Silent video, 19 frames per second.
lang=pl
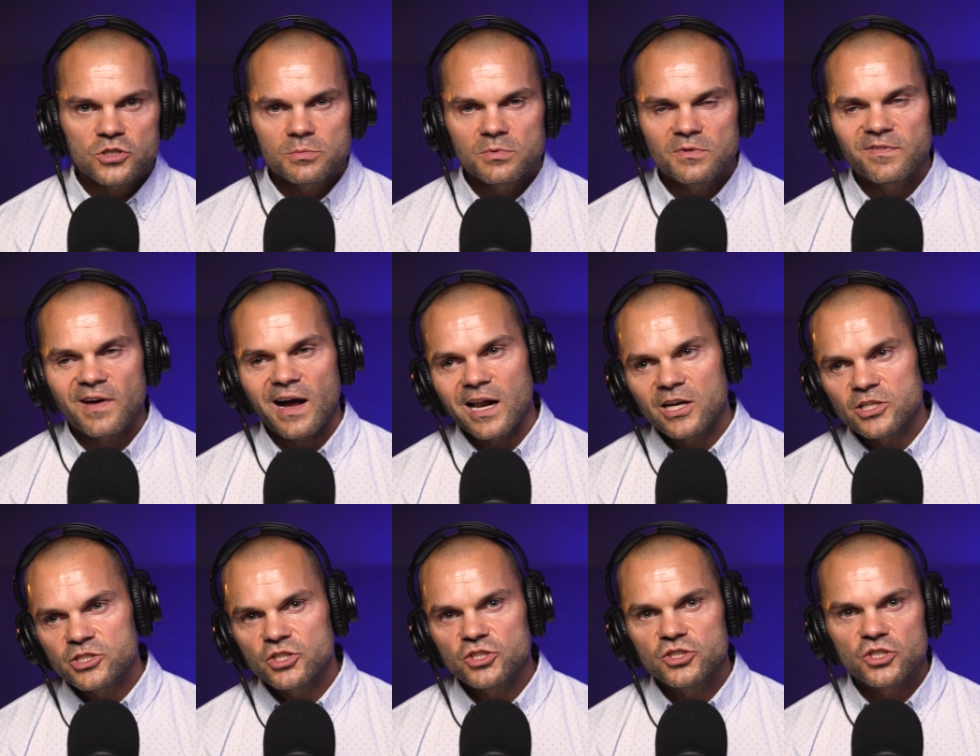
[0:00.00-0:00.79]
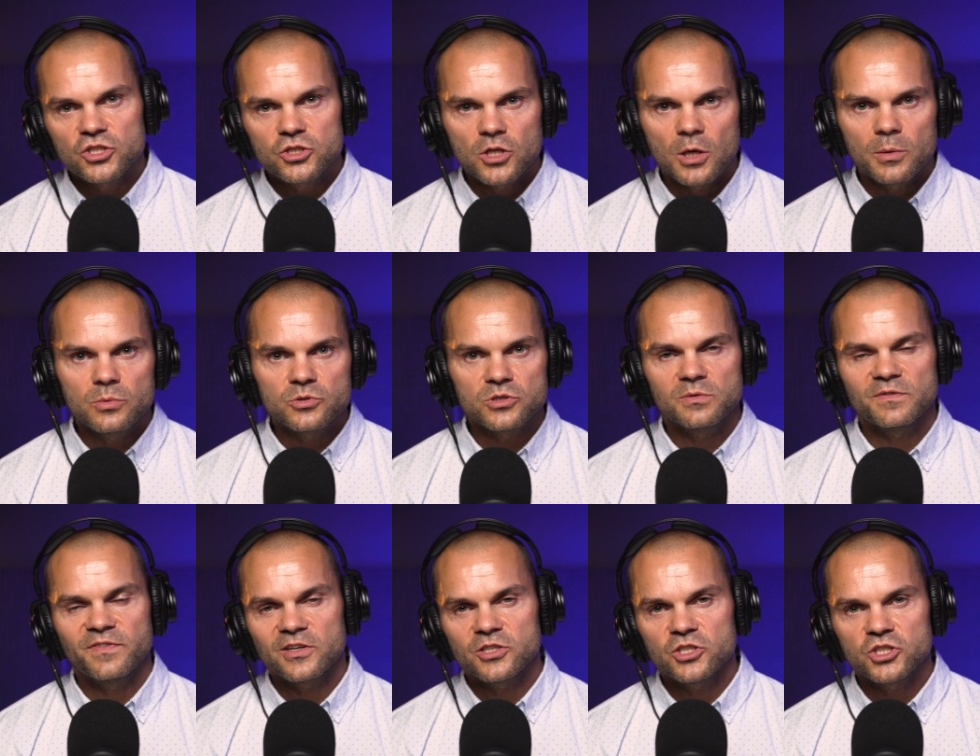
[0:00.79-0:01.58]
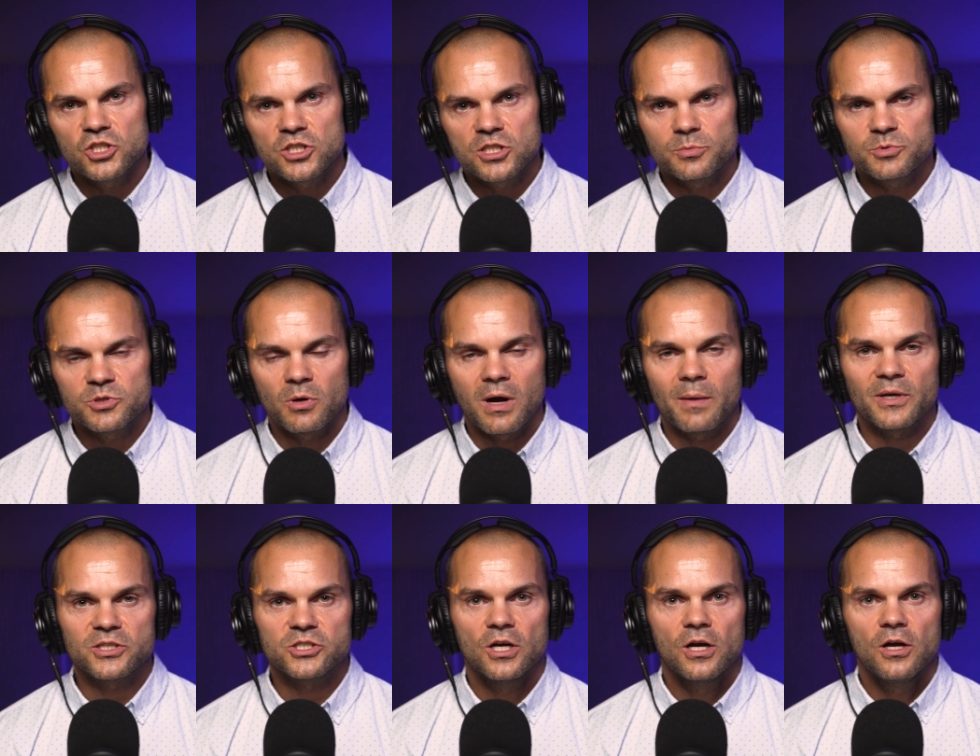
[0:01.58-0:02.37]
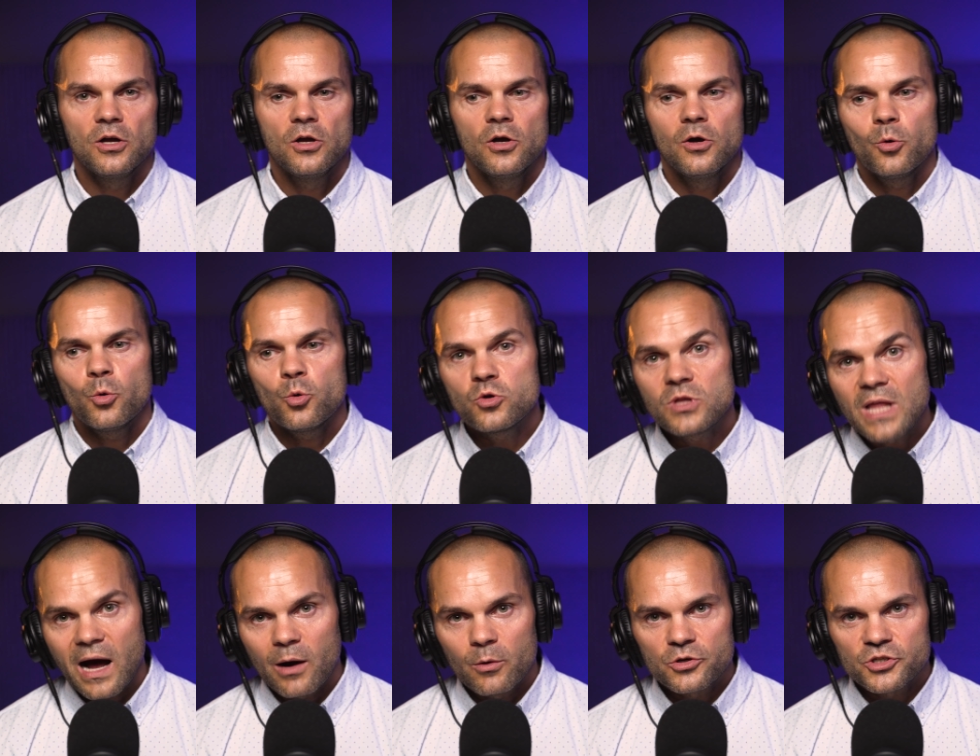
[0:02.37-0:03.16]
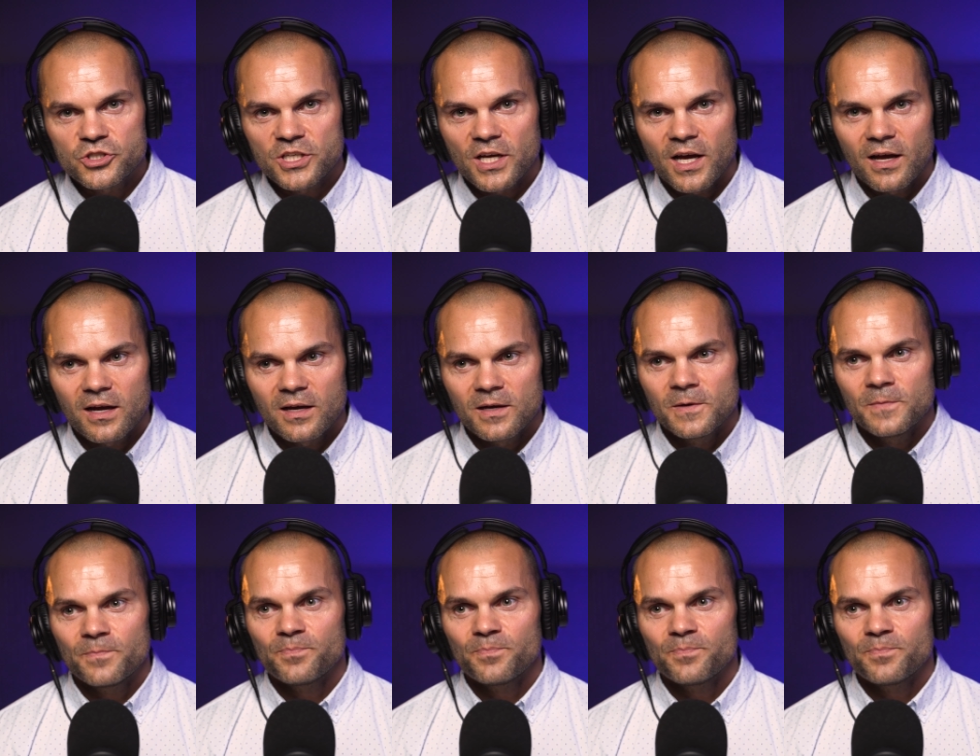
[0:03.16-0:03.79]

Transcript: żeby walczyć ze sobą, żeby faktycznie się przełamać. Udało się,